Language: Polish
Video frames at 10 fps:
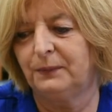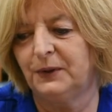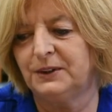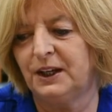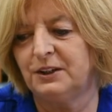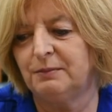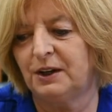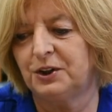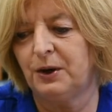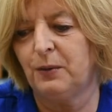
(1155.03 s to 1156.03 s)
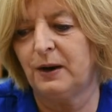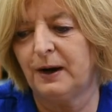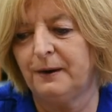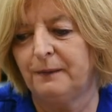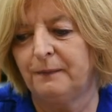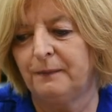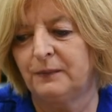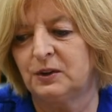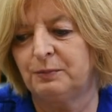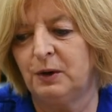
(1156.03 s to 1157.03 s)
postać marszałka
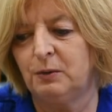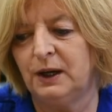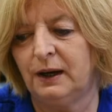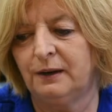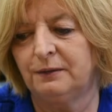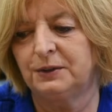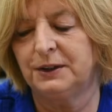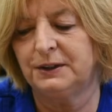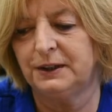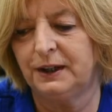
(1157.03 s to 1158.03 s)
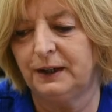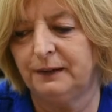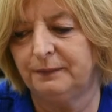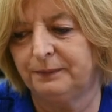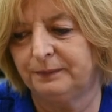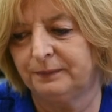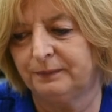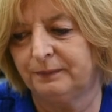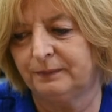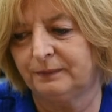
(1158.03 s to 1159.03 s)
spełnia wszystkie
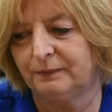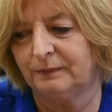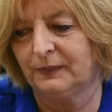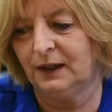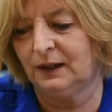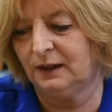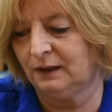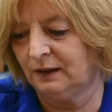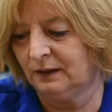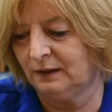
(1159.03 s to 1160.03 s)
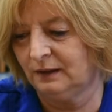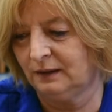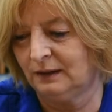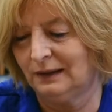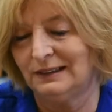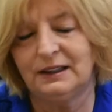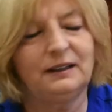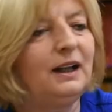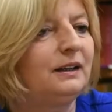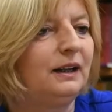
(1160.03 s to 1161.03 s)
e,
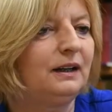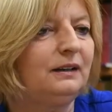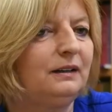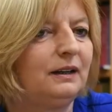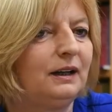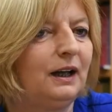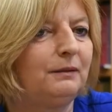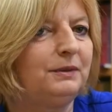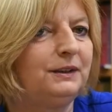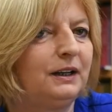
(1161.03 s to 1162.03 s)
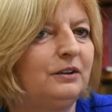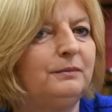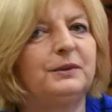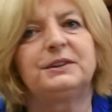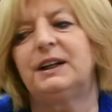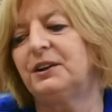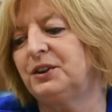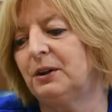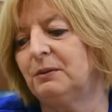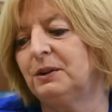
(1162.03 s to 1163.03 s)
zadania, aby taką
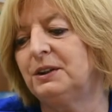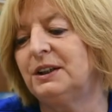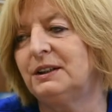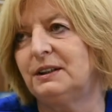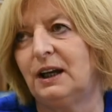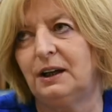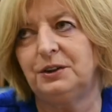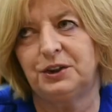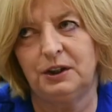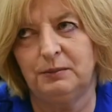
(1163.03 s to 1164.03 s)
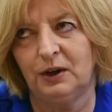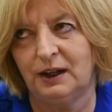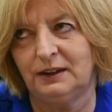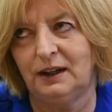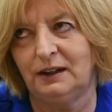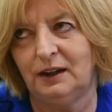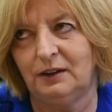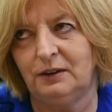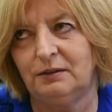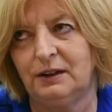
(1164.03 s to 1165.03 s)
postacią się stać, czyli bohatera
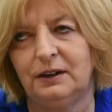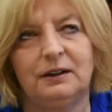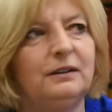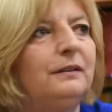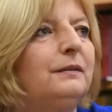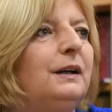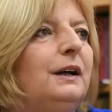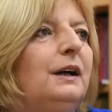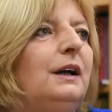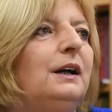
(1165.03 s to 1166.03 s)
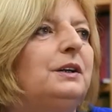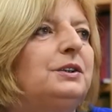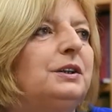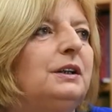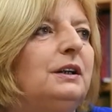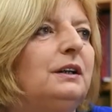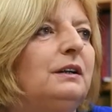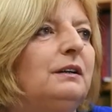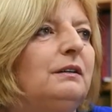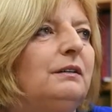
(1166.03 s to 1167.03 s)
narodowego,
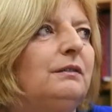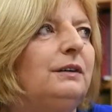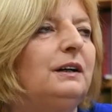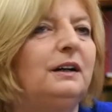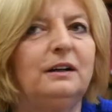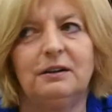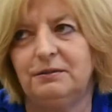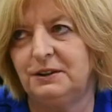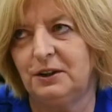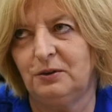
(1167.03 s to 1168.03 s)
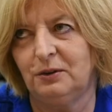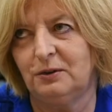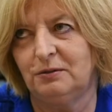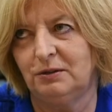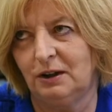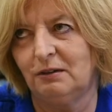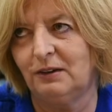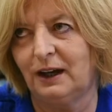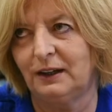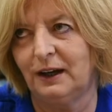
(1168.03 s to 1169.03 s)
czyli wielkiego wizerunku
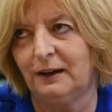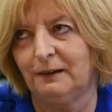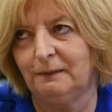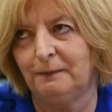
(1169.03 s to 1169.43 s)
wychowania.